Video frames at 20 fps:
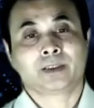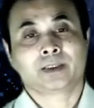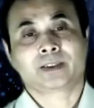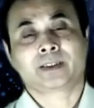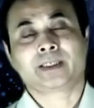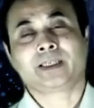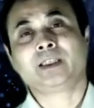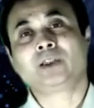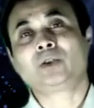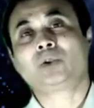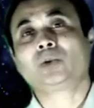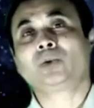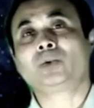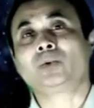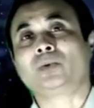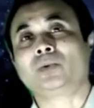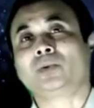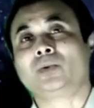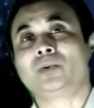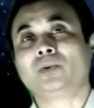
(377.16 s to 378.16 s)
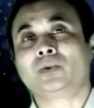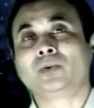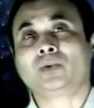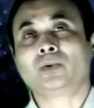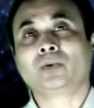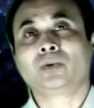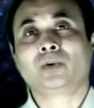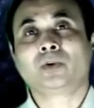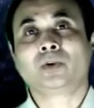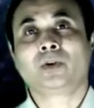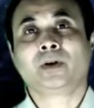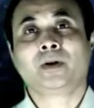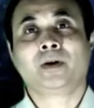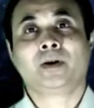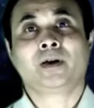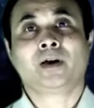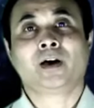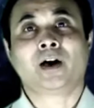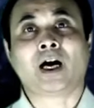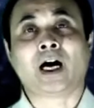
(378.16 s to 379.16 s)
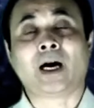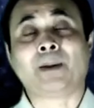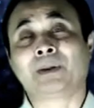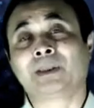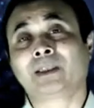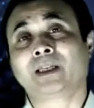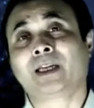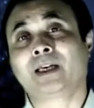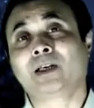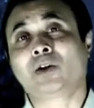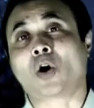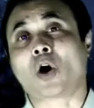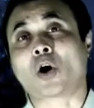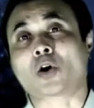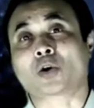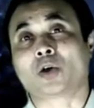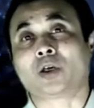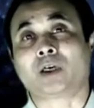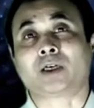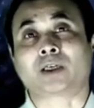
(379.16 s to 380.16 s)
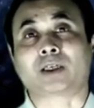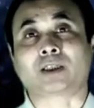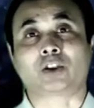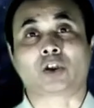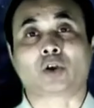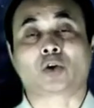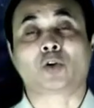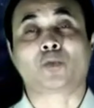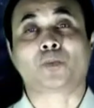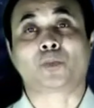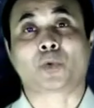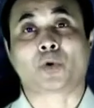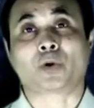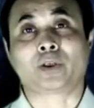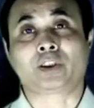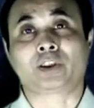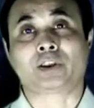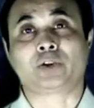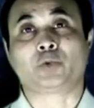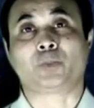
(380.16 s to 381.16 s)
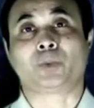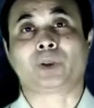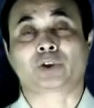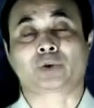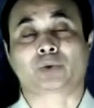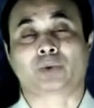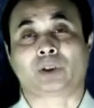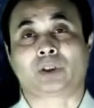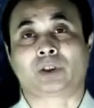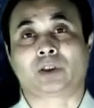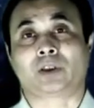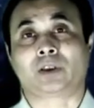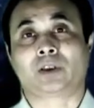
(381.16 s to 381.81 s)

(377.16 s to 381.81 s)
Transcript: কিন্তু আমাদের এই ঘটনাটা যখন পড়ছি উপাসনা